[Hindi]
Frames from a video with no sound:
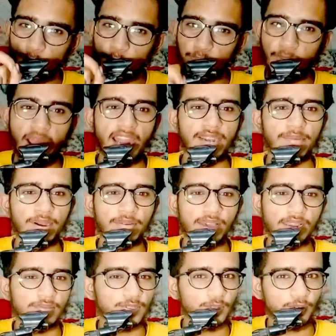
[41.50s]
तो कंपार्टमेंट
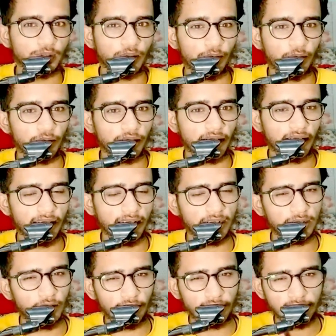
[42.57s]
वाले बच्चों को सपोर्ट कर रहा
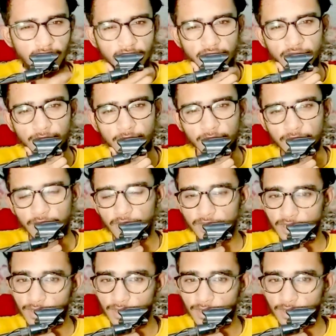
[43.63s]
है डोंट थिंक यूट्यूब पर कोई